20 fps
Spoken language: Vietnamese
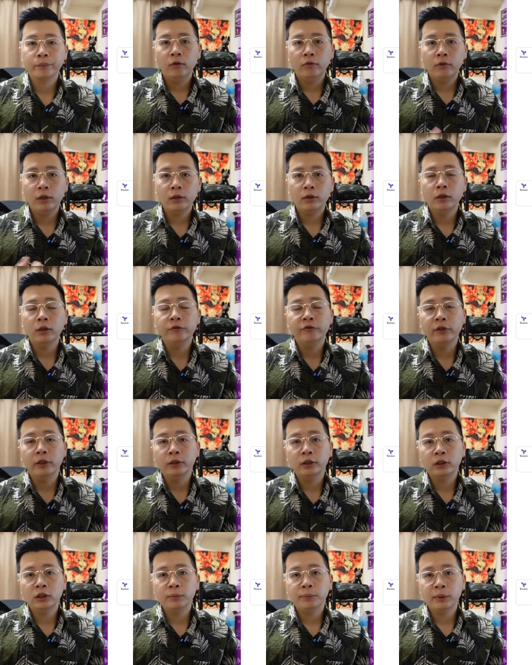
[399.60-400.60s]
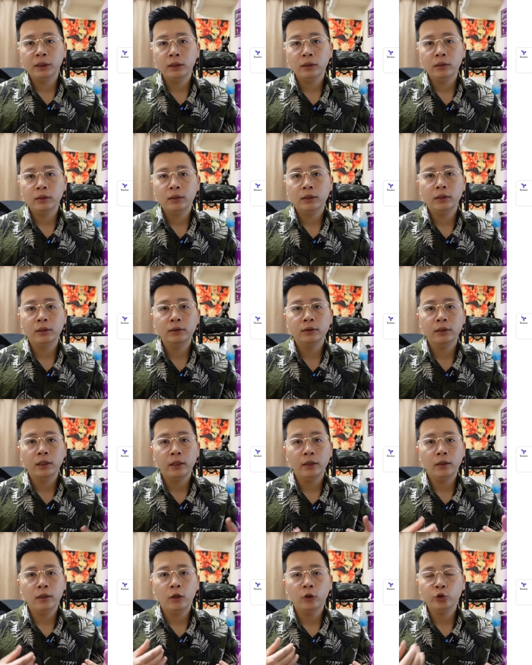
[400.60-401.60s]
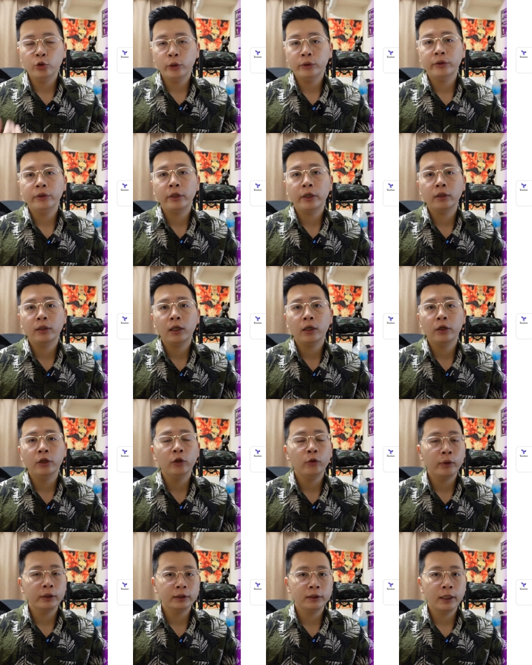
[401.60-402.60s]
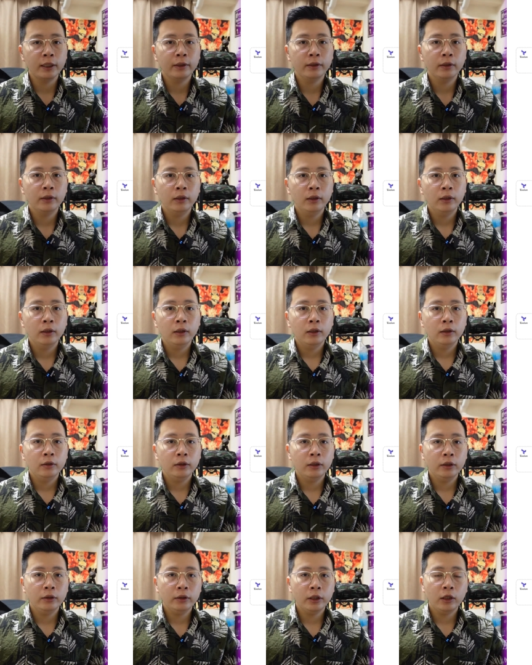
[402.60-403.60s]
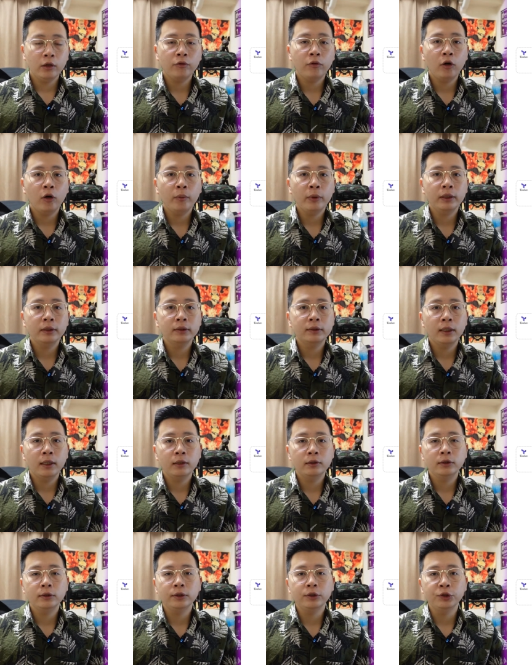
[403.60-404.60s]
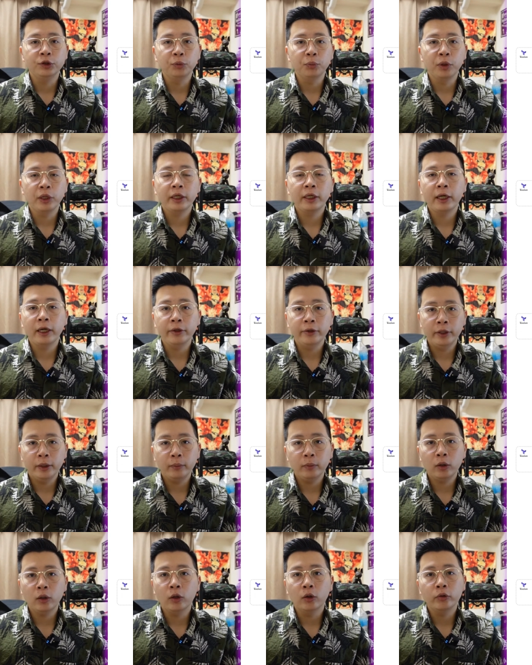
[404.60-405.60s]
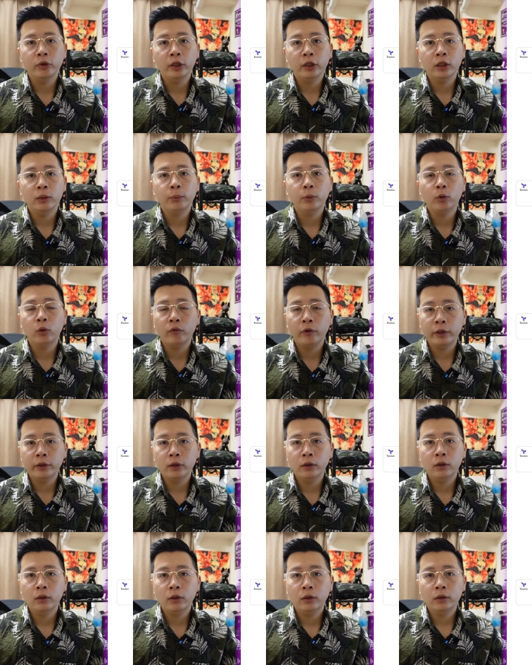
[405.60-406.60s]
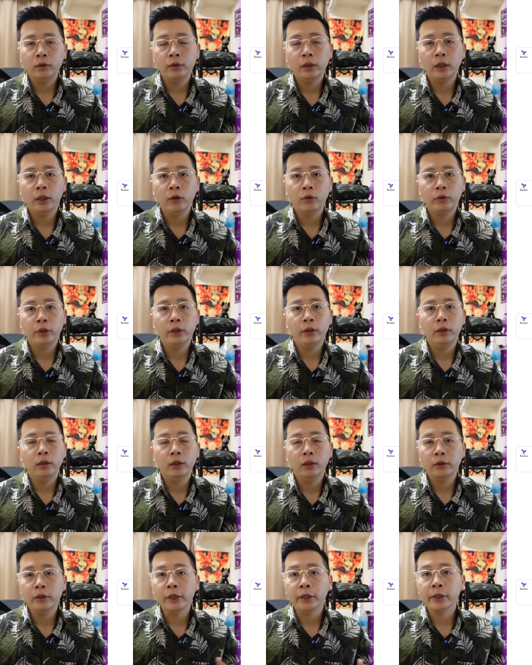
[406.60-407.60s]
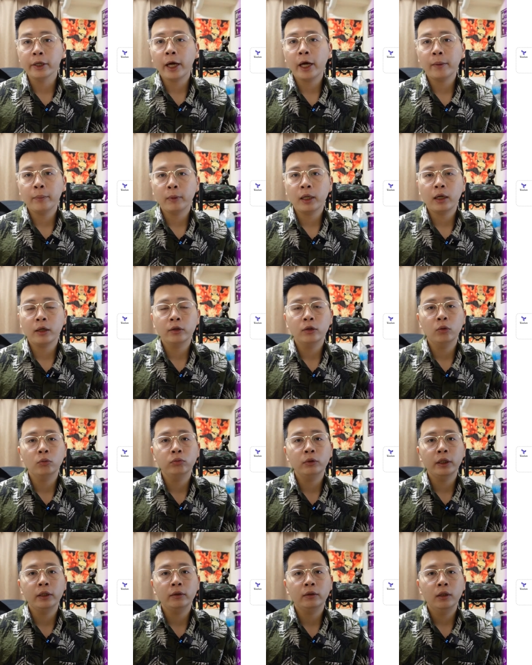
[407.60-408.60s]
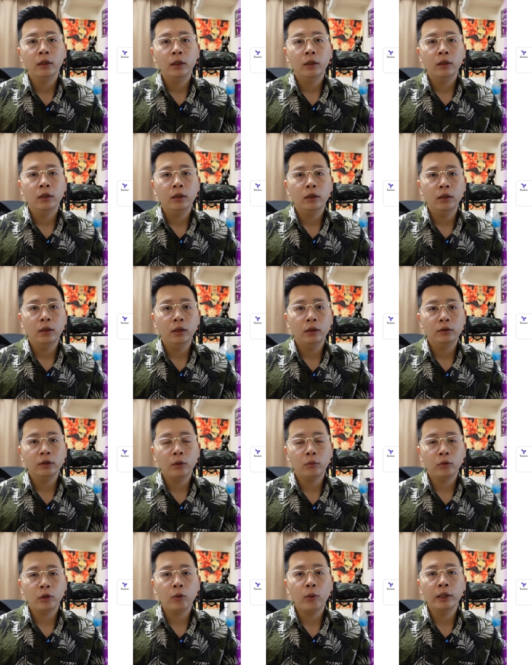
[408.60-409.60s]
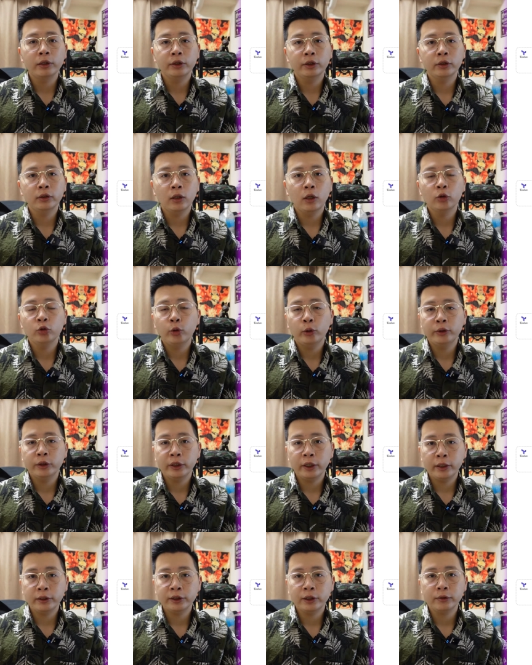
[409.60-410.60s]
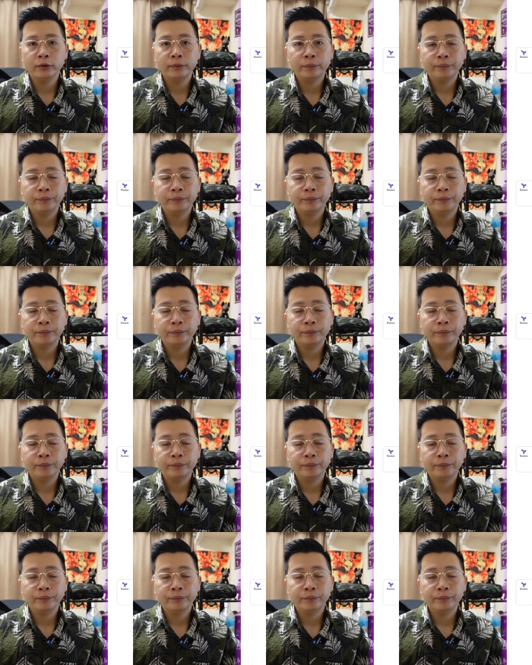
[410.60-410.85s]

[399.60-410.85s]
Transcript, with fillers: và ở phía GCP thì sẽ authenticate các request này thì Terraform ấy sẽ sử dụng một cái khái niệm có tên là provider để có thể uh, đính kèm các cái thông tin uh, trong quá trình authentication